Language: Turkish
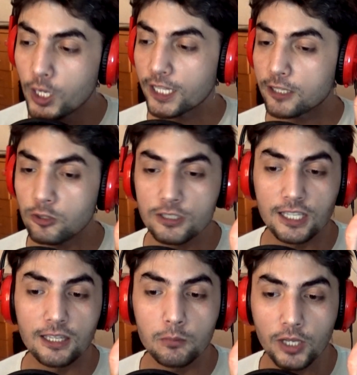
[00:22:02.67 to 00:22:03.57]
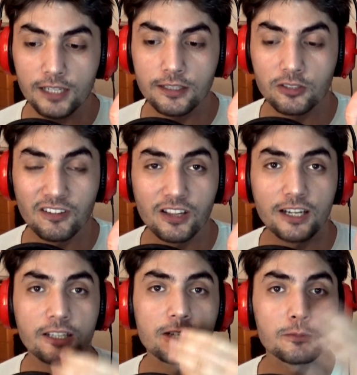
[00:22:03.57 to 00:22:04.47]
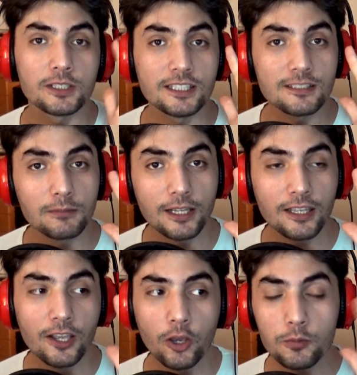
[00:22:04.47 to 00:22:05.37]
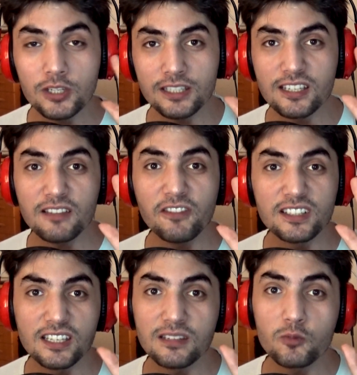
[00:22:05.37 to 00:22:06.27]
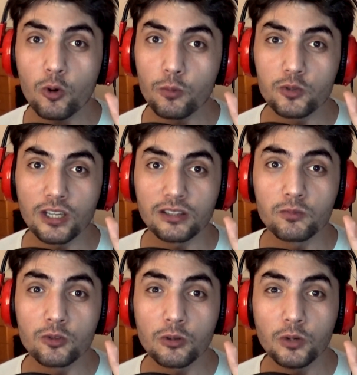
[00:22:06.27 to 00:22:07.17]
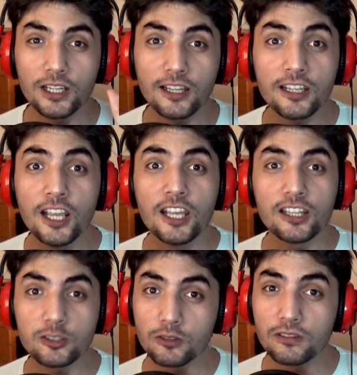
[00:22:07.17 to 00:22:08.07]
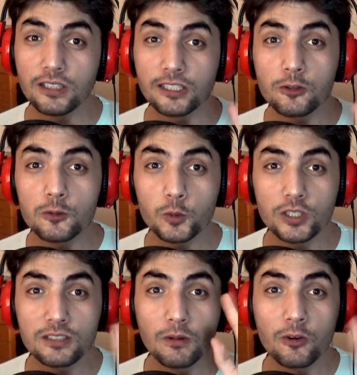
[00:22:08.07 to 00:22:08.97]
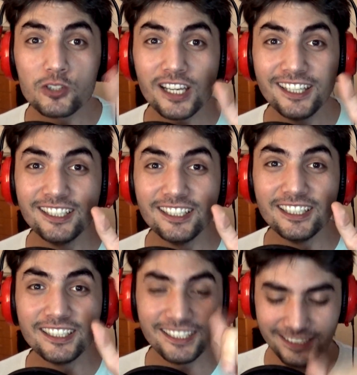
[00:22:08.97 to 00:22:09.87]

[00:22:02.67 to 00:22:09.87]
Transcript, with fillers: Bu kadar. Söyleyeceklerim bu kadar. Daha sonraki videolarda görüşmek üzere. Şimdilik öpücük atacaktım vazgeçtim. Çok öpücük attım çünkü bu aralar. Daha sonraki videolarda görüşmek üzere. Şimdilik hoşçakalın.